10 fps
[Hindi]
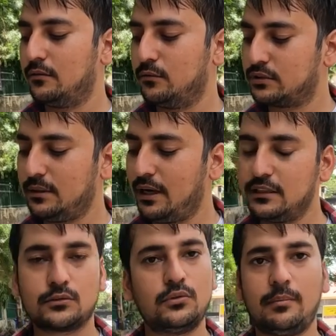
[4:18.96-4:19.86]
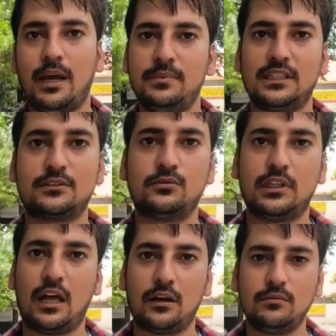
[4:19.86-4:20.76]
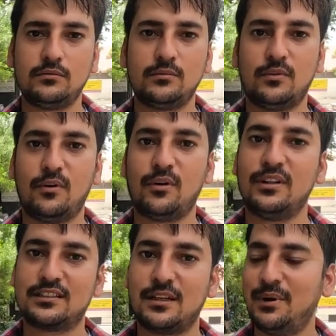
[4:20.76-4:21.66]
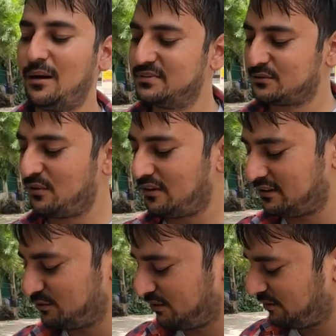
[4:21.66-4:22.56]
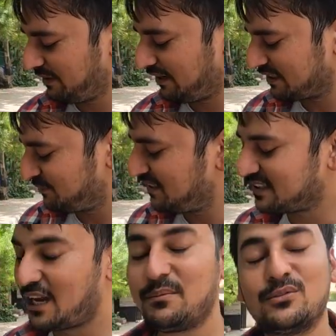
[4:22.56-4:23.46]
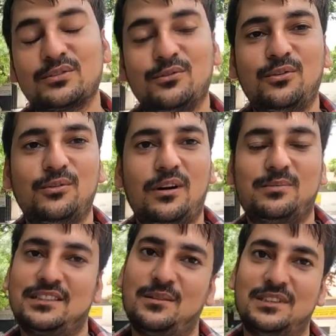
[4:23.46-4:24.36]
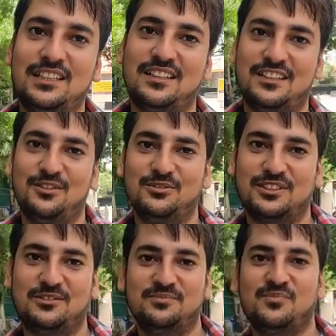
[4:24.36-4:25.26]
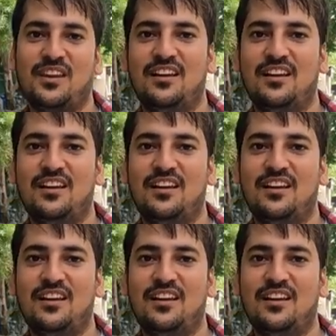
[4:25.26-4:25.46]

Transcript: ठीक है उसके बाद स्कूटर में अभी तक इसको चला रहा हूँ और इसका मैं अब इसको जो मेरा एक्सपीरियंस रहा है मैं उसको वो आपके साथ में शेयर करता हूँ बिल्कुल